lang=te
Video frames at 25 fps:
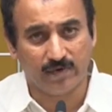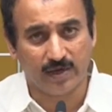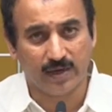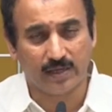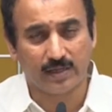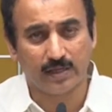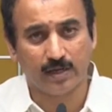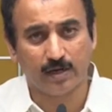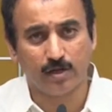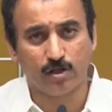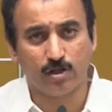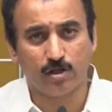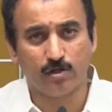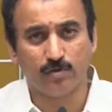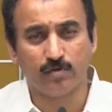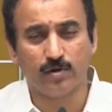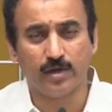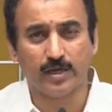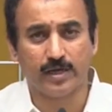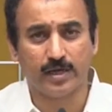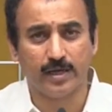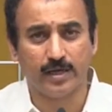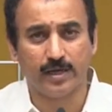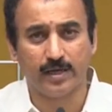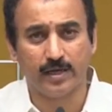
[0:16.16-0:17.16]
వేతన
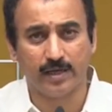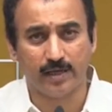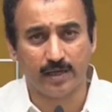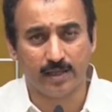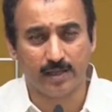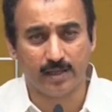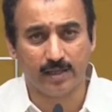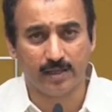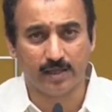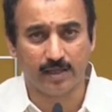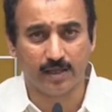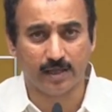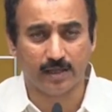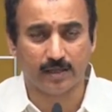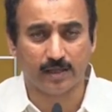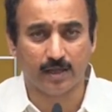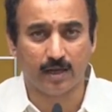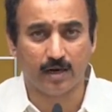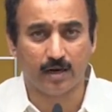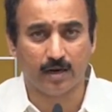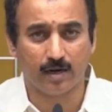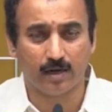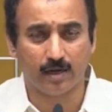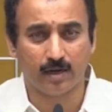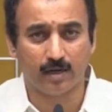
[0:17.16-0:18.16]
జీవులకి
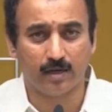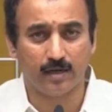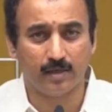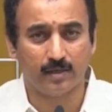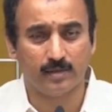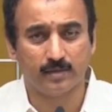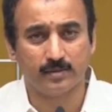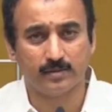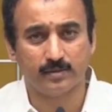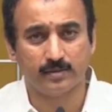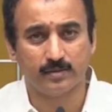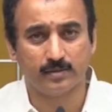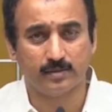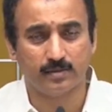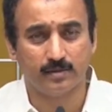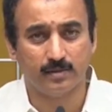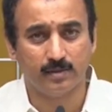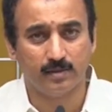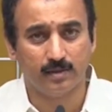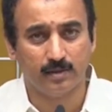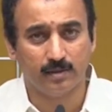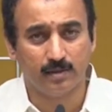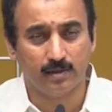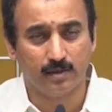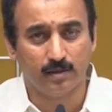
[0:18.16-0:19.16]
జీతాలు రాక
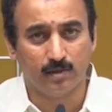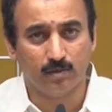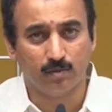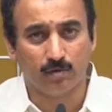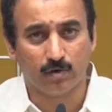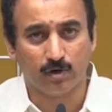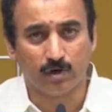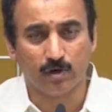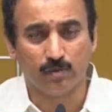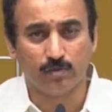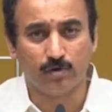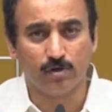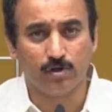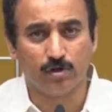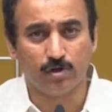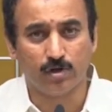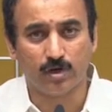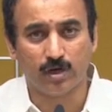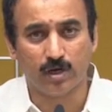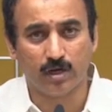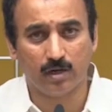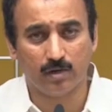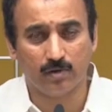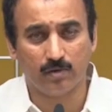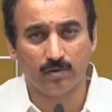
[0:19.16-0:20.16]
ఉన్న
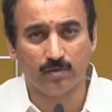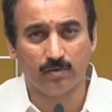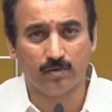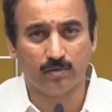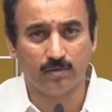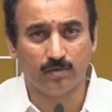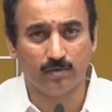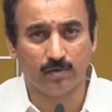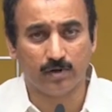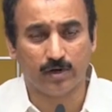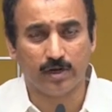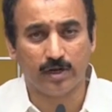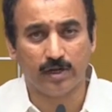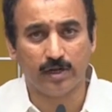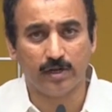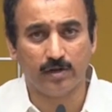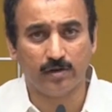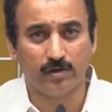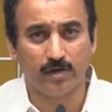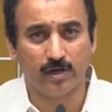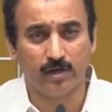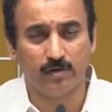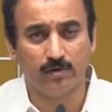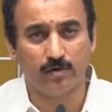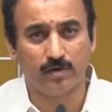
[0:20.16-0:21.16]
ఉద్యోగాలు
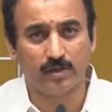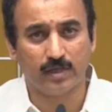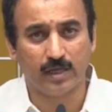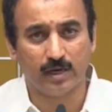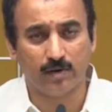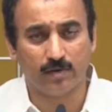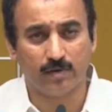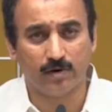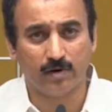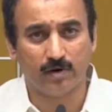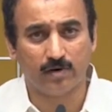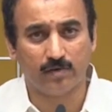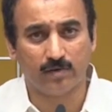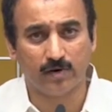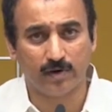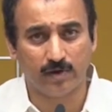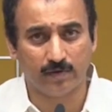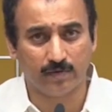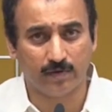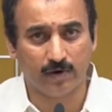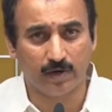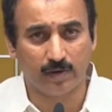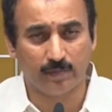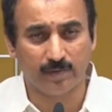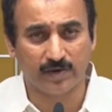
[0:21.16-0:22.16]
ఉంటాయో లేవో
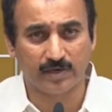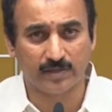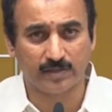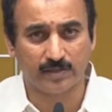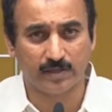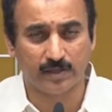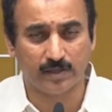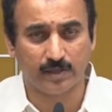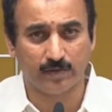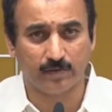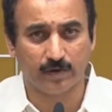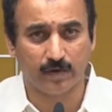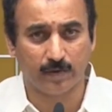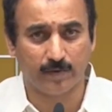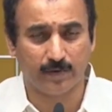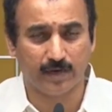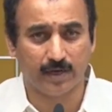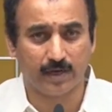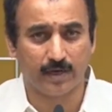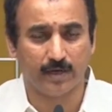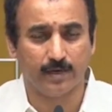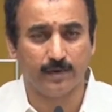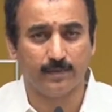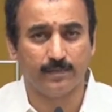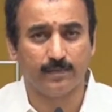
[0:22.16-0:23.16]
తెలవనటువంటి వాళ్ళ పరిస్థితి ఒక
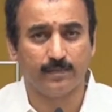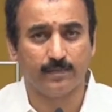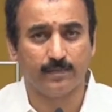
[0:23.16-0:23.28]
పక్క